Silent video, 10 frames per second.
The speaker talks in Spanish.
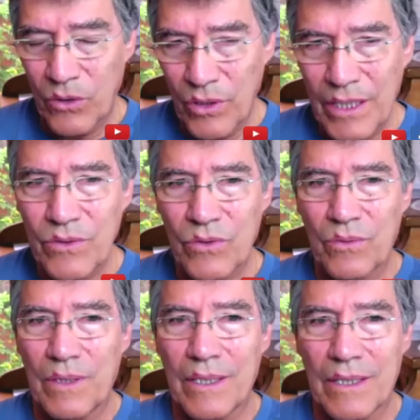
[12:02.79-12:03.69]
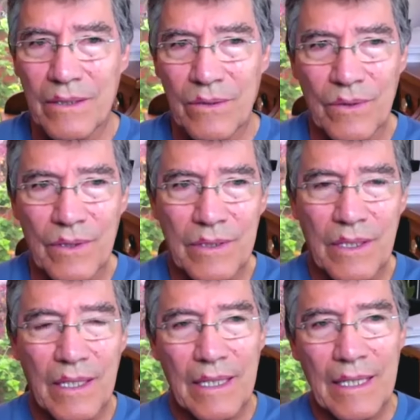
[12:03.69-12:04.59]
todas sus obligaciones
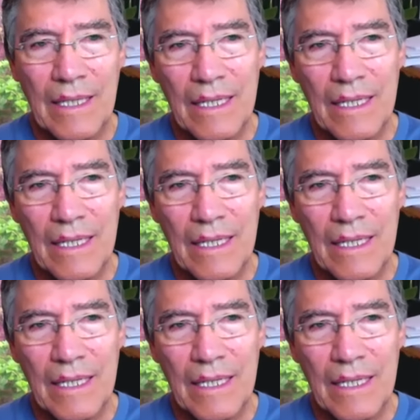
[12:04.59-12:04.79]
y